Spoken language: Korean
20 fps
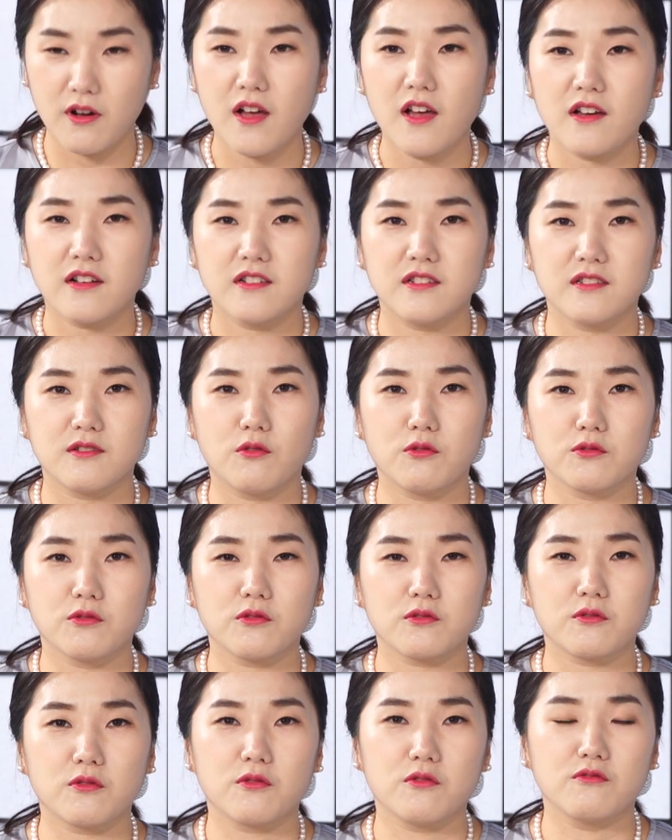그
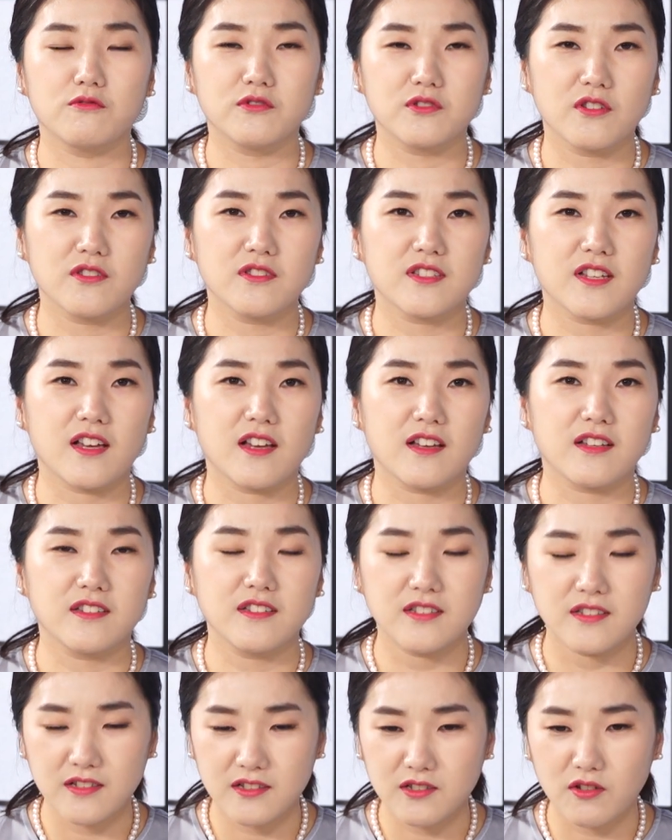고속도로
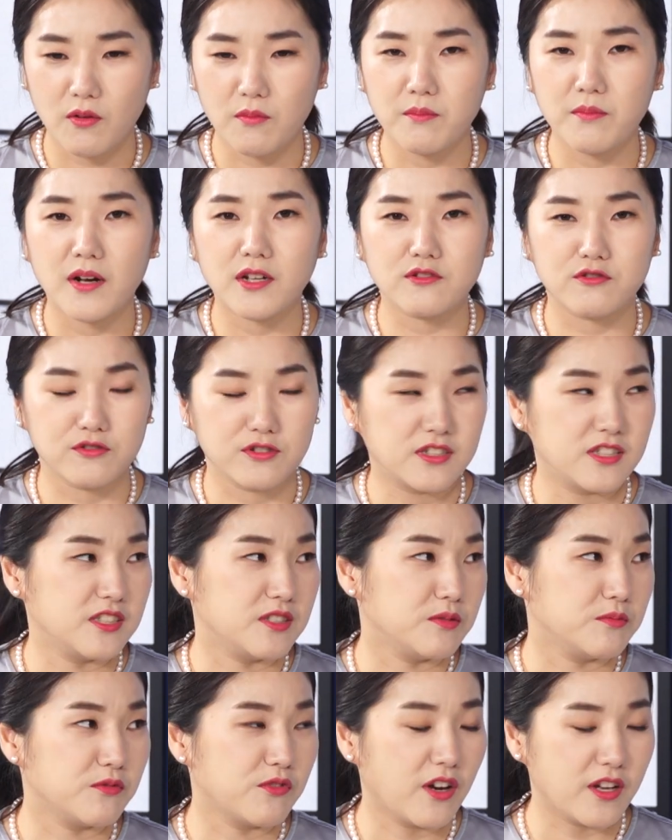운전자는 전방 주시 의무가 필요가